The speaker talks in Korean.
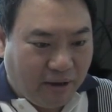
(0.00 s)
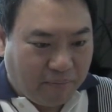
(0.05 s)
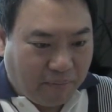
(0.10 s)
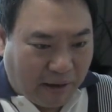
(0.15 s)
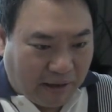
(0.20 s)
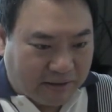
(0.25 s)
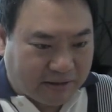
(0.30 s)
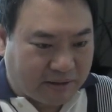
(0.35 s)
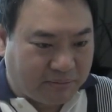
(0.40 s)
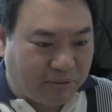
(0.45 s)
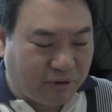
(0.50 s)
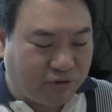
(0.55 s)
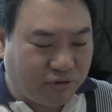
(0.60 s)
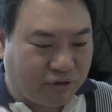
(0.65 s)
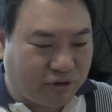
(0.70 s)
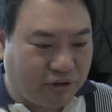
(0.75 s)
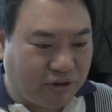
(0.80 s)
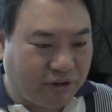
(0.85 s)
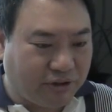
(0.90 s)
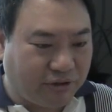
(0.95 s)
말씀해
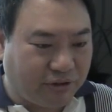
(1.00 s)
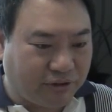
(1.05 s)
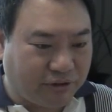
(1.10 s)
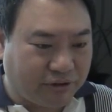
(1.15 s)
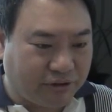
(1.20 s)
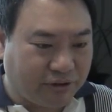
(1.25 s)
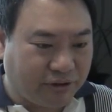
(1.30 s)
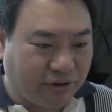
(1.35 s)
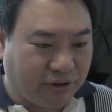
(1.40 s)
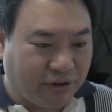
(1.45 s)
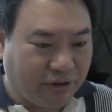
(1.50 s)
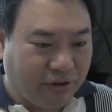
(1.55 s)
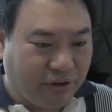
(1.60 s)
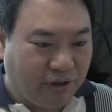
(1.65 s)
주시는 거거든요.